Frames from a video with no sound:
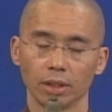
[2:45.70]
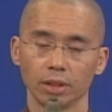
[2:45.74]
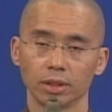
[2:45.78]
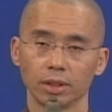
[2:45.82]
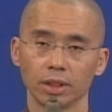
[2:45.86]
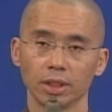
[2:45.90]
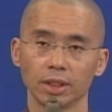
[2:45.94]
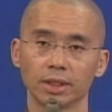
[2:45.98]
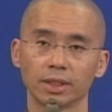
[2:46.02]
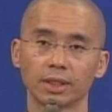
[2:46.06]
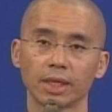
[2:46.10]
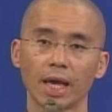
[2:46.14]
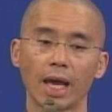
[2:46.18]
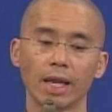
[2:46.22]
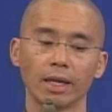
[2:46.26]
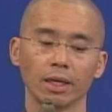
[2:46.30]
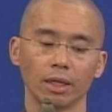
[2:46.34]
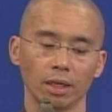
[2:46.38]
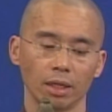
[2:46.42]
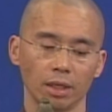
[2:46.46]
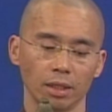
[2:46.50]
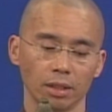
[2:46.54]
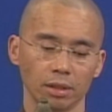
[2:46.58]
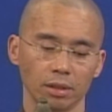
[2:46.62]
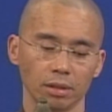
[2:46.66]
第三
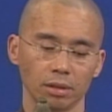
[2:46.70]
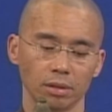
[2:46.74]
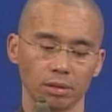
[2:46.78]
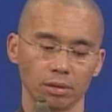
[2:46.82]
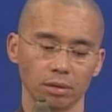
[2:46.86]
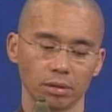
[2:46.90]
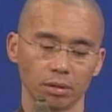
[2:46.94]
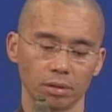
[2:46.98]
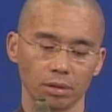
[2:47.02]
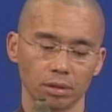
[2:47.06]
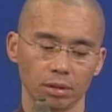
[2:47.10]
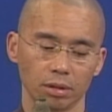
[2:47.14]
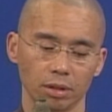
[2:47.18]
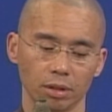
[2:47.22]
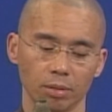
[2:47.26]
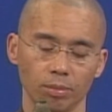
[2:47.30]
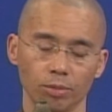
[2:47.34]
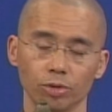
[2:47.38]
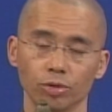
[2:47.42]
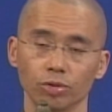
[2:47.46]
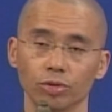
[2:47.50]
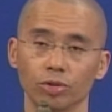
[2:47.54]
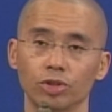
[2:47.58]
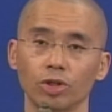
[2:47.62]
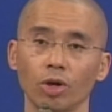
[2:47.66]
呢，那么
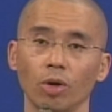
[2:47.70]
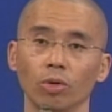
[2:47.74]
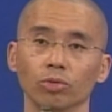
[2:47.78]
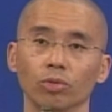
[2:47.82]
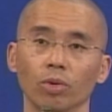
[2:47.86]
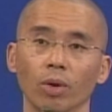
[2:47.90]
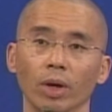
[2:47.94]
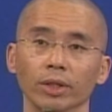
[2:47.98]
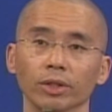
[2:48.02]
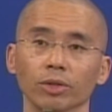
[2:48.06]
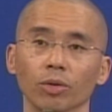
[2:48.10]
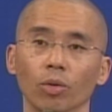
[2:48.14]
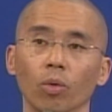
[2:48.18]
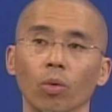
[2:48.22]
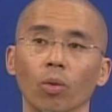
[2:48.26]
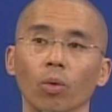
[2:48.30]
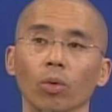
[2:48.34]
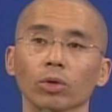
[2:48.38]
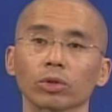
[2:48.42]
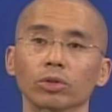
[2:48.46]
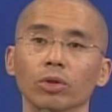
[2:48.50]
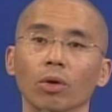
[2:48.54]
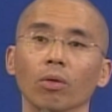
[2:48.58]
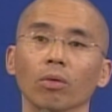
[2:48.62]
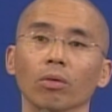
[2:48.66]
就是教团的
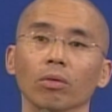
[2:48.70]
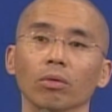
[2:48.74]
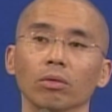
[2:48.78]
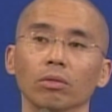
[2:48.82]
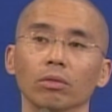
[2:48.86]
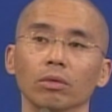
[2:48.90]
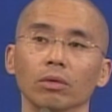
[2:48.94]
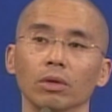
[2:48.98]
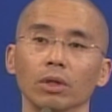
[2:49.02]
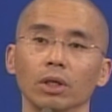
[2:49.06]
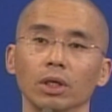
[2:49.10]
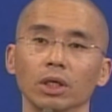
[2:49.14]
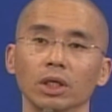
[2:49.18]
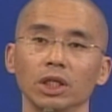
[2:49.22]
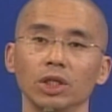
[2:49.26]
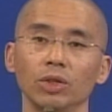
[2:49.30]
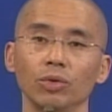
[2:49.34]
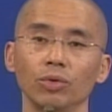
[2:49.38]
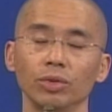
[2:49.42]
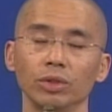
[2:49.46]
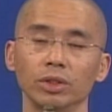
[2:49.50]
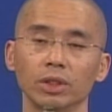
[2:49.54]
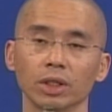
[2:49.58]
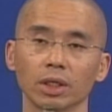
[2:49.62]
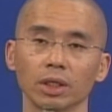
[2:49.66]
活动，依
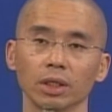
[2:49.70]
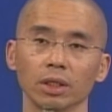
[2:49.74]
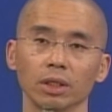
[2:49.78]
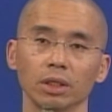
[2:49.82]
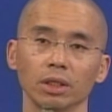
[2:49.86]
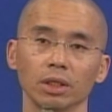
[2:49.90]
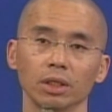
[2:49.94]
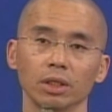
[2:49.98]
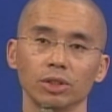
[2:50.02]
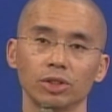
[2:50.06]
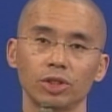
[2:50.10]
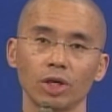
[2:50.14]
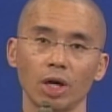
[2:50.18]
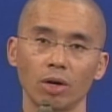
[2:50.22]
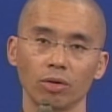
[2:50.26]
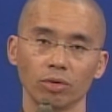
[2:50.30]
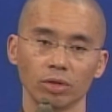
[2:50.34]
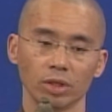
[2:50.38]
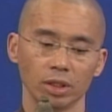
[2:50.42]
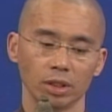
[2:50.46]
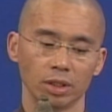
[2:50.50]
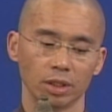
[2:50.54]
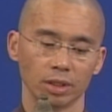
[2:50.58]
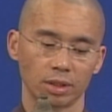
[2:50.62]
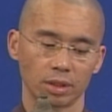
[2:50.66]
于这个教
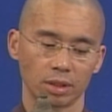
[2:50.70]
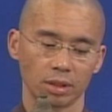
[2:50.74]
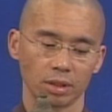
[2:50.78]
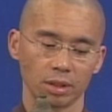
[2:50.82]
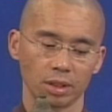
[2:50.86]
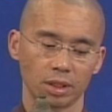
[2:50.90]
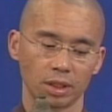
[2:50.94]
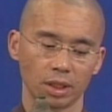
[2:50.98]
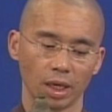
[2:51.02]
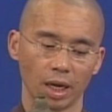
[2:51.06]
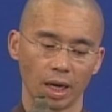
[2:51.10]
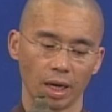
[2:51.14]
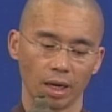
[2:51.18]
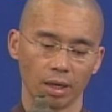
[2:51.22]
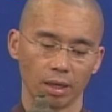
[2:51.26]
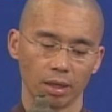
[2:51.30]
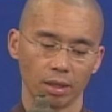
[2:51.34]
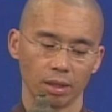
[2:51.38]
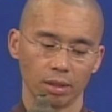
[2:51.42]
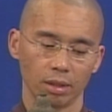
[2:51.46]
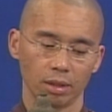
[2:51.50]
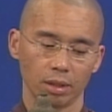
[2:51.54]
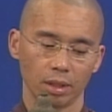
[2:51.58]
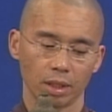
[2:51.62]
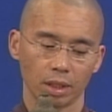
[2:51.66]
理的思想，
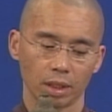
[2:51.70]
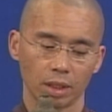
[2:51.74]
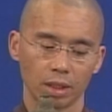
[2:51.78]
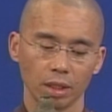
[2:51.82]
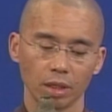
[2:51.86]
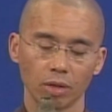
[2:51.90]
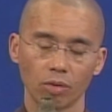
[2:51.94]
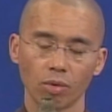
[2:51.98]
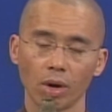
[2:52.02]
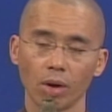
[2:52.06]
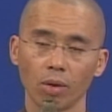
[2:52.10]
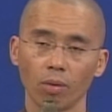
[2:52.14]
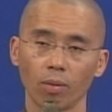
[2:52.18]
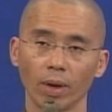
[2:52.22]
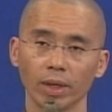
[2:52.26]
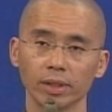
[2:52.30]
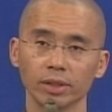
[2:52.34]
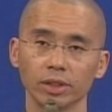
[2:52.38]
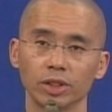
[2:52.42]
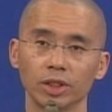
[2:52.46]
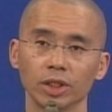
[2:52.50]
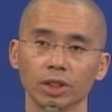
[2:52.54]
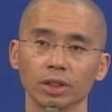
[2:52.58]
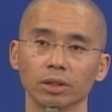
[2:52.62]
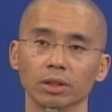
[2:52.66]
客观环
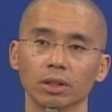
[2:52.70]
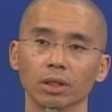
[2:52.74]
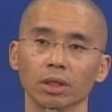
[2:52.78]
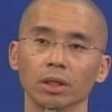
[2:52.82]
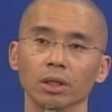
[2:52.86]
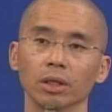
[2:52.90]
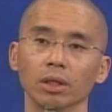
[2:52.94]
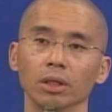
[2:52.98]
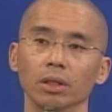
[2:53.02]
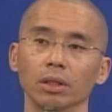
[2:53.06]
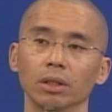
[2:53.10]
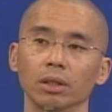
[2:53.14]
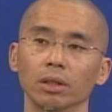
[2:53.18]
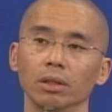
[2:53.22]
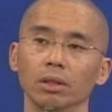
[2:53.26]
境的。